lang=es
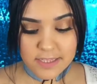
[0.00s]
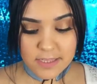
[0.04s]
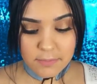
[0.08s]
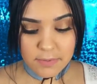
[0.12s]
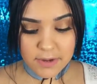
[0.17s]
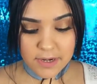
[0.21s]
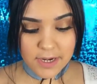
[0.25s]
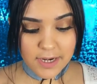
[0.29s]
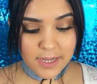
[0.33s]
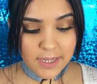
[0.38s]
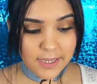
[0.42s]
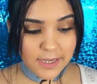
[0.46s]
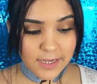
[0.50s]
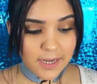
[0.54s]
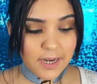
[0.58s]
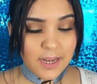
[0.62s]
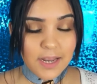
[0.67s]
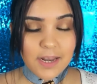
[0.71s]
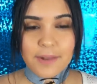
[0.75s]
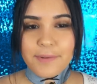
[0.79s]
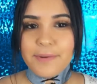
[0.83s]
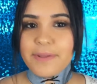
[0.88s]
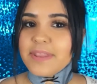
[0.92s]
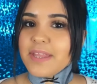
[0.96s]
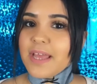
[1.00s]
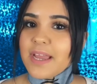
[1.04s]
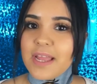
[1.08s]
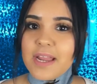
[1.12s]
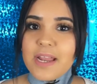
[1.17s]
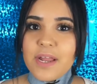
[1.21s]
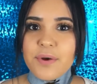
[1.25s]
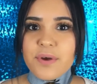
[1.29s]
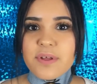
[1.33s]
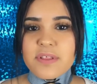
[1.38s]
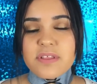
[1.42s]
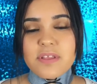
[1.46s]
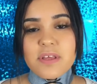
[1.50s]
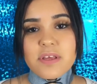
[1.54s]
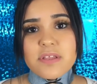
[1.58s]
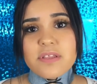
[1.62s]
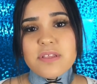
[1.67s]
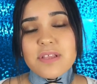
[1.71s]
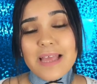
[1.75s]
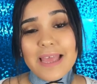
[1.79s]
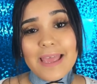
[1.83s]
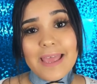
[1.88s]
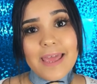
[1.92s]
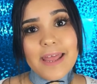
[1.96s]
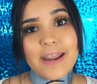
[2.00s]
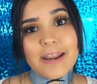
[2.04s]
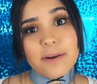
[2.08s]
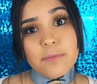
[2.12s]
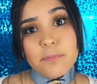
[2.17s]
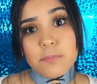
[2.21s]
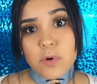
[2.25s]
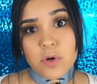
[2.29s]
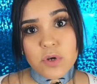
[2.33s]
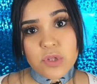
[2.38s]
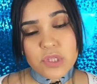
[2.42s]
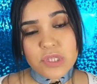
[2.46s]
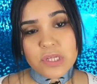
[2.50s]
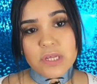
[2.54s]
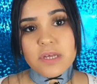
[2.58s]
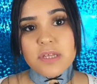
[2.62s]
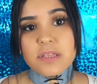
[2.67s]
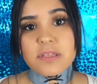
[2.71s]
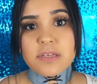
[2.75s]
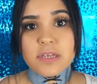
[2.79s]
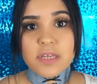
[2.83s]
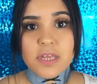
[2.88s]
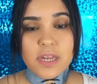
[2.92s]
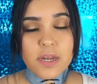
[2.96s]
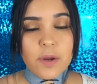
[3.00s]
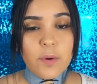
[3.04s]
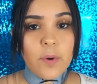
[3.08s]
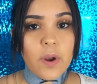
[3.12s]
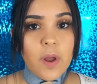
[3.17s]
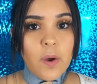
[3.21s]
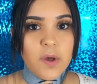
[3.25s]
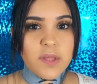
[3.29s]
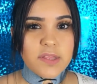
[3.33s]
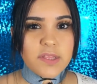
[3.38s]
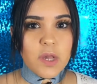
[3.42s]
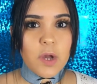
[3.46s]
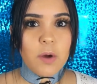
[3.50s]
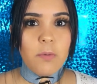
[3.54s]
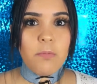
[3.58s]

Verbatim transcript: de manera general, la verdad que la base es hermosa. Si quieres una base